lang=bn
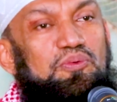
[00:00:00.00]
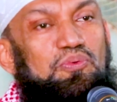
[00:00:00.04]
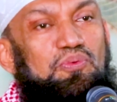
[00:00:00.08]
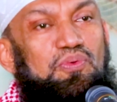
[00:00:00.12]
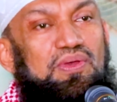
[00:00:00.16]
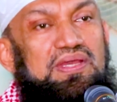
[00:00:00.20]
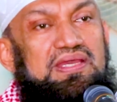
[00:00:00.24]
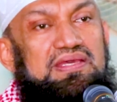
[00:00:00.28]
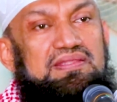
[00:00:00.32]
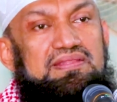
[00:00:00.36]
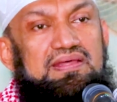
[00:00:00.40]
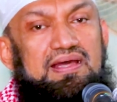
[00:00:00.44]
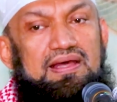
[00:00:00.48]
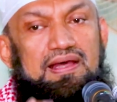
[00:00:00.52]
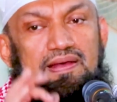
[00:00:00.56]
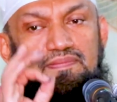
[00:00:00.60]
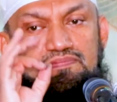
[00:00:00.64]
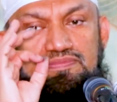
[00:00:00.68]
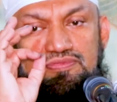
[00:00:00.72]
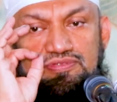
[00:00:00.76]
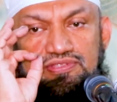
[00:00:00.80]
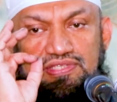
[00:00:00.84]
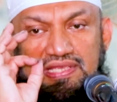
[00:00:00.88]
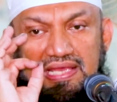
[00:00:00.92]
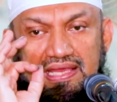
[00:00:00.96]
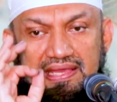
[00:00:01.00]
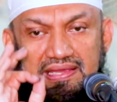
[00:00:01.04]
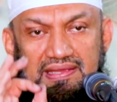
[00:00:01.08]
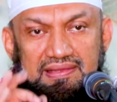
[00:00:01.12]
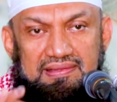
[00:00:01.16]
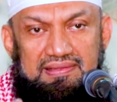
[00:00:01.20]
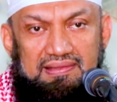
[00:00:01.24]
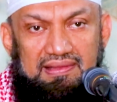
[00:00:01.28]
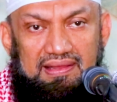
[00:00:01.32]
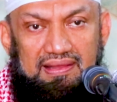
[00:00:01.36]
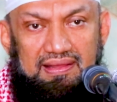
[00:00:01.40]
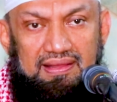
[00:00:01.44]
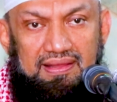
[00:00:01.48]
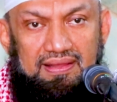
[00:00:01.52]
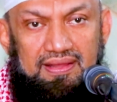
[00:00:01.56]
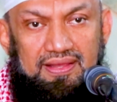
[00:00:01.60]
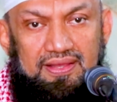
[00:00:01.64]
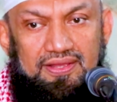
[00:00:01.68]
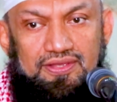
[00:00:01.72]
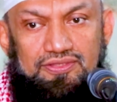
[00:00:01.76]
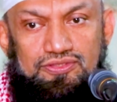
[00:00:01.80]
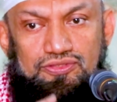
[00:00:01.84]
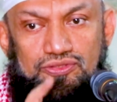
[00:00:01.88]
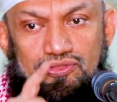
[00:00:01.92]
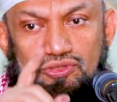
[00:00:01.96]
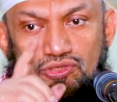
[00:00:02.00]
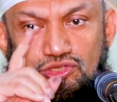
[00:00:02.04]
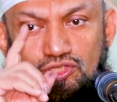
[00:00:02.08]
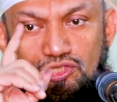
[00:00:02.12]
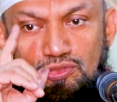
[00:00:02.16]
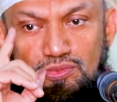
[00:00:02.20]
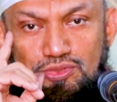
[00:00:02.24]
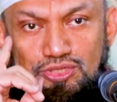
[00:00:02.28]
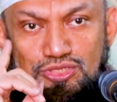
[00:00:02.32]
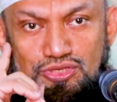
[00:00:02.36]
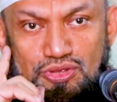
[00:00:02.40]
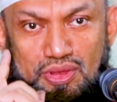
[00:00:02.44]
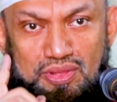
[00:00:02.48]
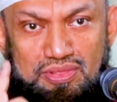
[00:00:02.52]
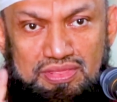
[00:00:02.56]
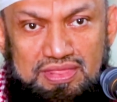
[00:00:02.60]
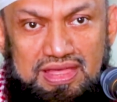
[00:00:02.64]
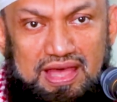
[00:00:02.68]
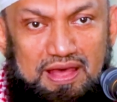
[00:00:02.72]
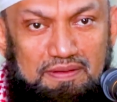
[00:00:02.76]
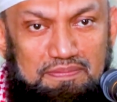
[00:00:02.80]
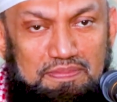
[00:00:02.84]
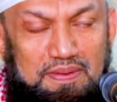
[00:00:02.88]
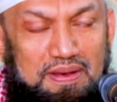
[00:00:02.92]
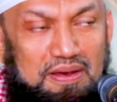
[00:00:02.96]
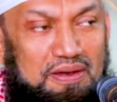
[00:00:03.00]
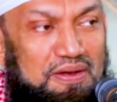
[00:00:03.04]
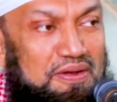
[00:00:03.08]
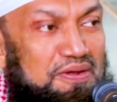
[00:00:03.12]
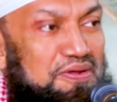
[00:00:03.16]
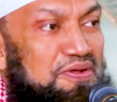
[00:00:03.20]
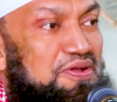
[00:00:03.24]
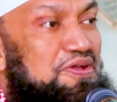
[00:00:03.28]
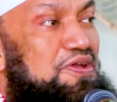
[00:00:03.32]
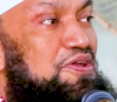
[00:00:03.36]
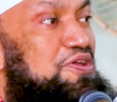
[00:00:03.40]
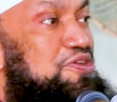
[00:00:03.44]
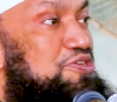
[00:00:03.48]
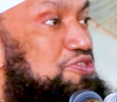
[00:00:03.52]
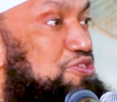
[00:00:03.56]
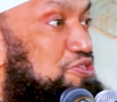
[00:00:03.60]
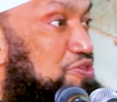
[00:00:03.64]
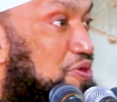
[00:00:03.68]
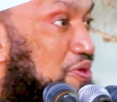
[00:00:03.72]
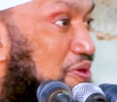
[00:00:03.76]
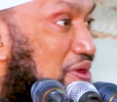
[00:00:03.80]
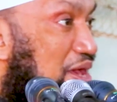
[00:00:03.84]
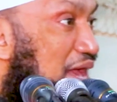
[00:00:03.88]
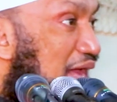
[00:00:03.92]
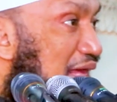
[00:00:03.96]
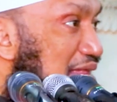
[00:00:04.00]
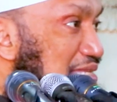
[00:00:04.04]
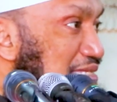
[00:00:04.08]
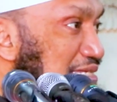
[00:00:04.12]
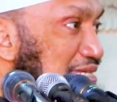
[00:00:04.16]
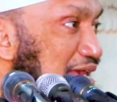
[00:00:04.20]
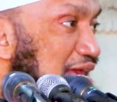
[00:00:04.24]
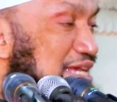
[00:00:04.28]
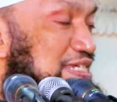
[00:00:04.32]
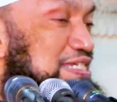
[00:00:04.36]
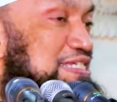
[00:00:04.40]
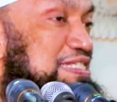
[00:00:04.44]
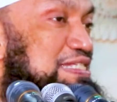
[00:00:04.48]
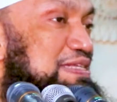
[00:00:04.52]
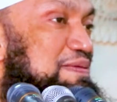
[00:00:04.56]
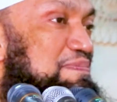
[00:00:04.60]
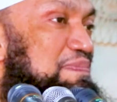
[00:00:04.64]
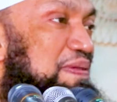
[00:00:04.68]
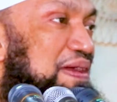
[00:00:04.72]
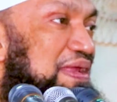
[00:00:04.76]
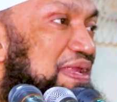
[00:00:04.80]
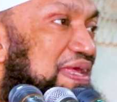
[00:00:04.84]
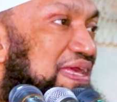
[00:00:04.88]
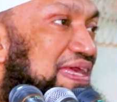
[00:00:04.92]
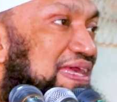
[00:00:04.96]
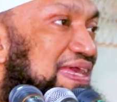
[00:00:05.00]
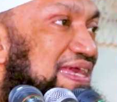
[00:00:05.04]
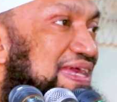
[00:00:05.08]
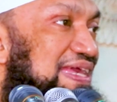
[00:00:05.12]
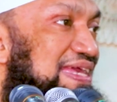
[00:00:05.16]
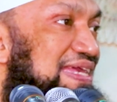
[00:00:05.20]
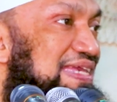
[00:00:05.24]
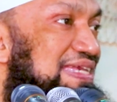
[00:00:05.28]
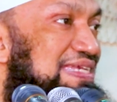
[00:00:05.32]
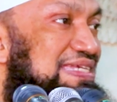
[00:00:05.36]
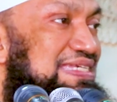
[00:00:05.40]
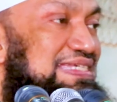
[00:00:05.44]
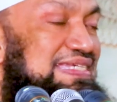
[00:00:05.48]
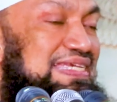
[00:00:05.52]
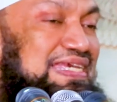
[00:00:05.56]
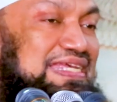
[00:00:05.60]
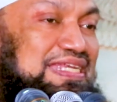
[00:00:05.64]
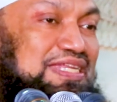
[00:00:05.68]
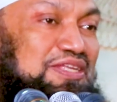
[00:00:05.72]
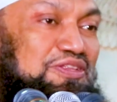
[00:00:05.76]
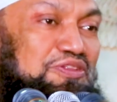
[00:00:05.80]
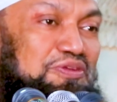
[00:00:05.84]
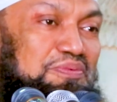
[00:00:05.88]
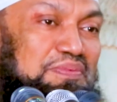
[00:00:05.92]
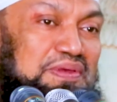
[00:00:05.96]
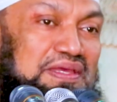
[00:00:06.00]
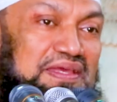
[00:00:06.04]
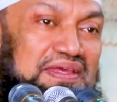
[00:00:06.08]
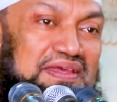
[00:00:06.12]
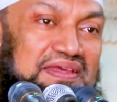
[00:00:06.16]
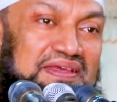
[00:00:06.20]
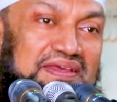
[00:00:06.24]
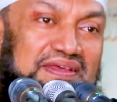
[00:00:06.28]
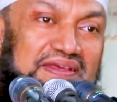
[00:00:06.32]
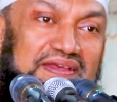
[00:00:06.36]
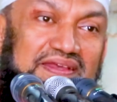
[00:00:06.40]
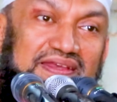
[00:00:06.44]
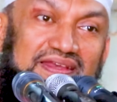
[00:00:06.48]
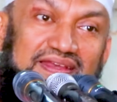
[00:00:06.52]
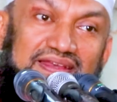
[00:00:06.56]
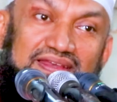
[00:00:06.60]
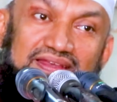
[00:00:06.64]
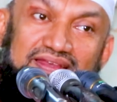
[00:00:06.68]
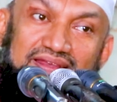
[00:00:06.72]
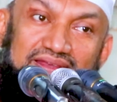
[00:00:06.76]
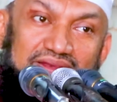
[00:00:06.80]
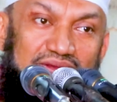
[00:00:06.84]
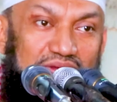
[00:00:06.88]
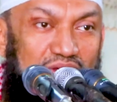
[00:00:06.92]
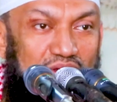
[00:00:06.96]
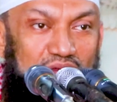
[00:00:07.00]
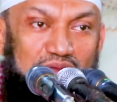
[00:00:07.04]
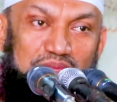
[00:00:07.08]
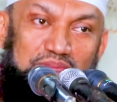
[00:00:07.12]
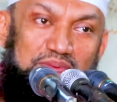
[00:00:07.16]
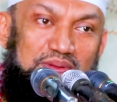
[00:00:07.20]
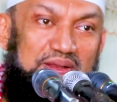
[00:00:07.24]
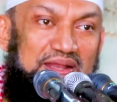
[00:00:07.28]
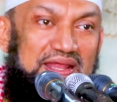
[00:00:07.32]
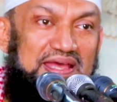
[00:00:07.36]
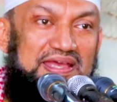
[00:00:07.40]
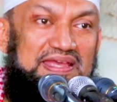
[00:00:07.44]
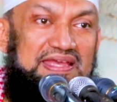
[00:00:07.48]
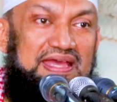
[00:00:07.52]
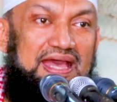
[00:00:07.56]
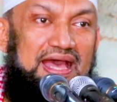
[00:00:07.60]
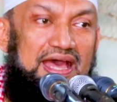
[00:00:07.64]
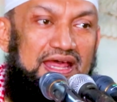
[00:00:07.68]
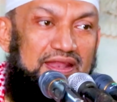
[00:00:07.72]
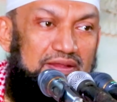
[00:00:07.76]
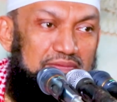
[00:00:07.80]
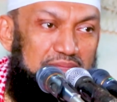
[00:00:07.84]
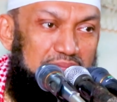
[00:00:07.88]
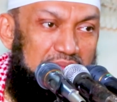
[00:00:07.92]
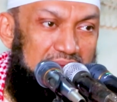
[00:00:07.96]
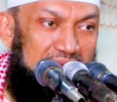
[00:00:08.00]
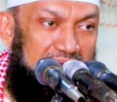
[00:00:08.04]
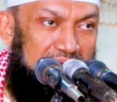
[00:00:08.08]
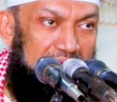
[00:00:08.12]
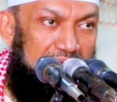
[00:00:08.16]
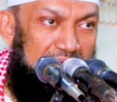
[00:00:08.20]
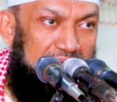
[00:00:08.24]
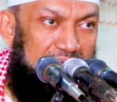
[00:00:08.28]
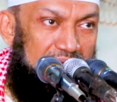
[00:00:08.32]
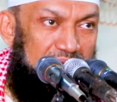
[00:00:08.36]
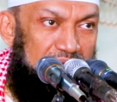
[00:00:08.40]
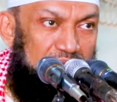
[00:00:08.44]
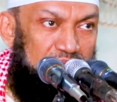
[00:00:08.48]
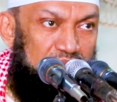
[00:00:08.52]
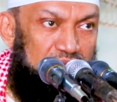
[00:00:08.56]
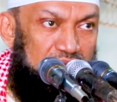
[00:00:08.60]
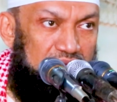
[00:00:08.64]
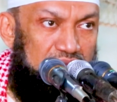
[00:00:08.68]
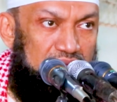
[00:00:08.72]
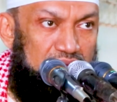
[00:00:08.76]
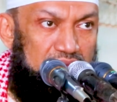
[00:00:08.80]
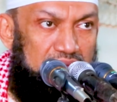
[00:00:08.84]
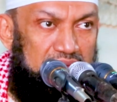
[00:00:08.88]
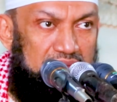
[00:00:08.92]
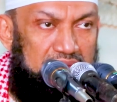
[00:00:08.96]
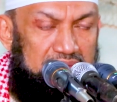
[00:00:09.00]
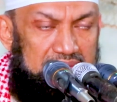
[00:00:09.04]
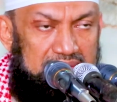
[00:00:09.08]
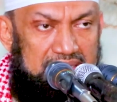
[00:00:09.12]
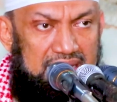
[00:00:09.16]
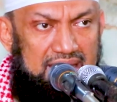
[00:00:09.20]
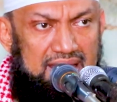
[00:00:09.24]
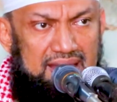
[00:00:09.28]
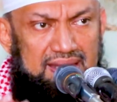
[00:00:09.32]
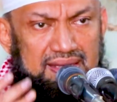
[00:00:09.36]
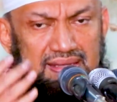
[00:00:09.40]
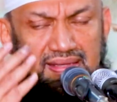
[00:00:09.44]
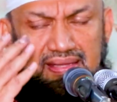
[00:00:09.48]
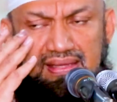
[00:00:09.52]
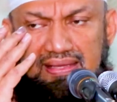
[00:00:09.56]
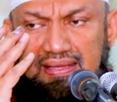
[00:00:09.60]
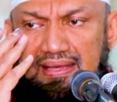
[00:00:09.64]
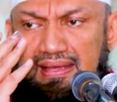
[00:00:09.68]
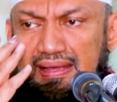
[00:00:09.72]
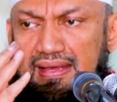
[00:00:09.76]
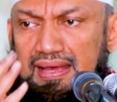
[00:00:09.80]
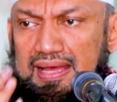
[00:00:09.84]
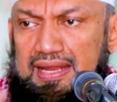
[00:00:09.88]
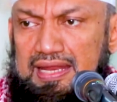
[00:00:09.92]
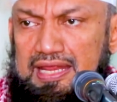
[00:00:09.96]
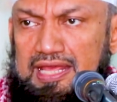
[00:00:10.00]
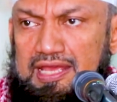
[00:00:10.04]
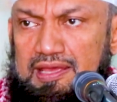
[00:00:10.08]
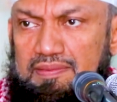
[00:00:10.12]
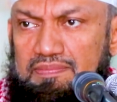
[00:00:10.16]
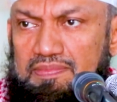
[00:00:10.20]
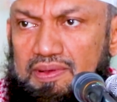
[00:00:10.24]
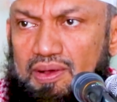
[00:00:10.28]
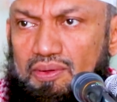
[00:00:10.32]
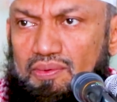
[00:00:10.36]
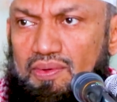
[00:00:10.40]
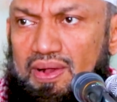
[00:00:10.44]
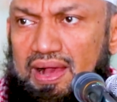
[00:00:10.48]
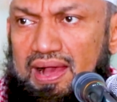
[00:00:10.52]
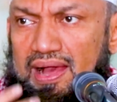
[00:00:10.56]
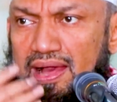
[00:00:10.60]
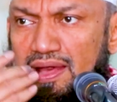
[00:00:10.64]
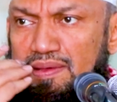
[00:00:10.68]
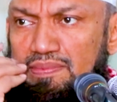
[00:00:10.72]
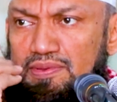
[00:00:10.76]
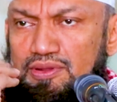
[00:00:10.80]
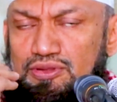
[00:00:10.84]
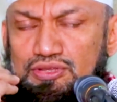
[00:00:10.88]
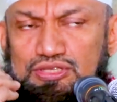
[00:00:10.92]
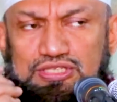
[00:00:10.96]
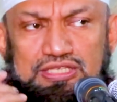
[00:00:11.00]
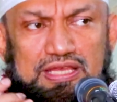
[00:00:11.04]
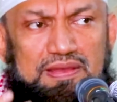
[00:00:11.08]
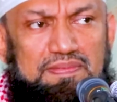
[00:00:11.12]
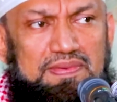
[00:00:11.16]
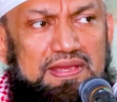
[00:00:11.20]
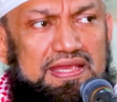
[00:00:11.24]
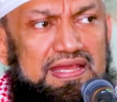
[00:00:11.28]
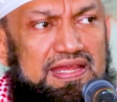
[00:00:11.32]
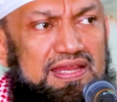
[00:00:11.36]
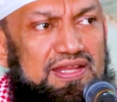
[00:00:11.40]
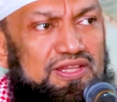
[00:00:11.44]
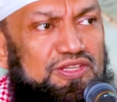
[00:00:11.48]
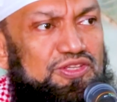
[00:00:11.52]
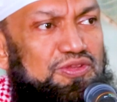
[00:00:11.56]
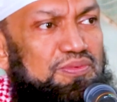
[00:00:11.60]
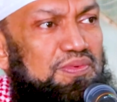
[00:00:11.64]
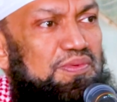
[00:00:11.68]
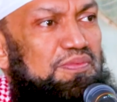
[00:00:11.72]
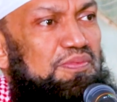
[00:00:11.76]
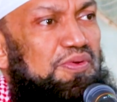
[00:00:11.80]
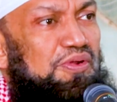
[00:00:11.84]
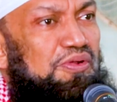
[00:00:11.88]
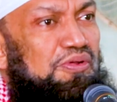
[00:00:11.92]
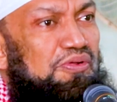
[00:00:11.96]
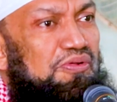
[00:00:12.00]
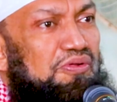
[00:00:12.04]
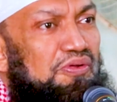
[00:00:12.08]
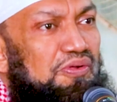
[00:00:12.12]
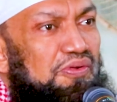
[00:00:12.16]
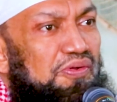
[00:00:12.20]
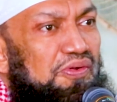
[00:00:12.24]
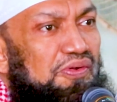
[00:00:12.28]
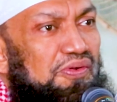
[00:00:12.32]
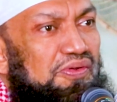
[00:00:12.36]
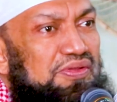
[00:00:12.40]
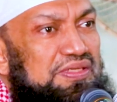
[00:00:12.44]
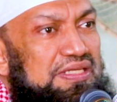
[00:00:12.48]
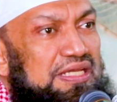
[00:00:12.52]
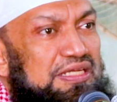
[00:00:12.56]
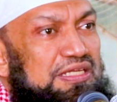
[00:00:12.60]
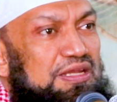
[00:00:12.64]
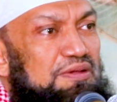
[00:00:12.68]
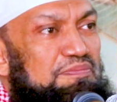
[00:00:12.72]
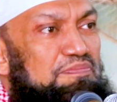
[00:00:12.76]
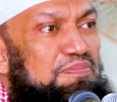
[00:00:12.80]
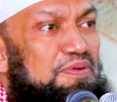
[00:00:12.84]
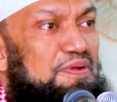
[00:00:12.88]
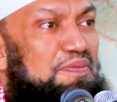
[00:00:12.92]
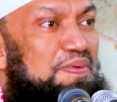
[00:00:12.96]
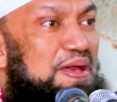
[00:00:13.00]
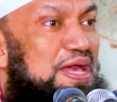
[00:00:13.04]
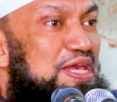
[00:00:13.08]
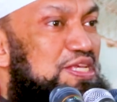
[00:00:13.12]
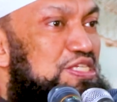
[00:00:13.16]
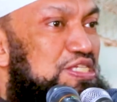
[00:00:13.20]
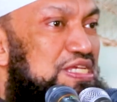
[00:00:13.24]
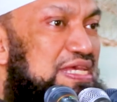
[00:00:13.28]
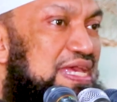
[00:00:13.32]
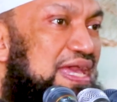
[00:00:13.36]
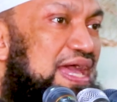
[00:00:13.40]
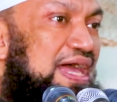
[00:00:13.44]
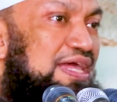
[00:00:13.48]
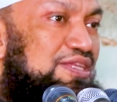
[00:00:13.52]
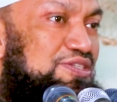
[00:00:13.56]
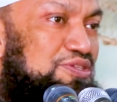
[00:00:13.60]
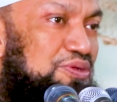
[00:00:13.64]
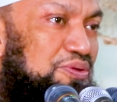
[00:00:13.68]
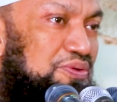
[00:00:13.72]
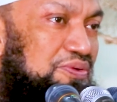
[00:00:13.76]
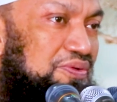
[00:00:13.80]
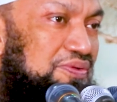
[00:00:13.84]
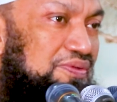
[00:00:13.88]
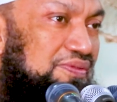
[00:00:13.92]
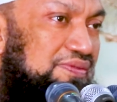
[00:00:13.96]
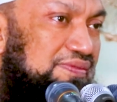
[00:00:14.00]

ওয়েদাম সেইটা যদি তুমি সন্ধ্যা পাও সকাল যে আসতে পারে সেটি তুমি কল্পনায় আনবে না কান্নাকা গরিব ও আবির সাবিল তুমি মনে করো যে একটা প্রবাসে আছো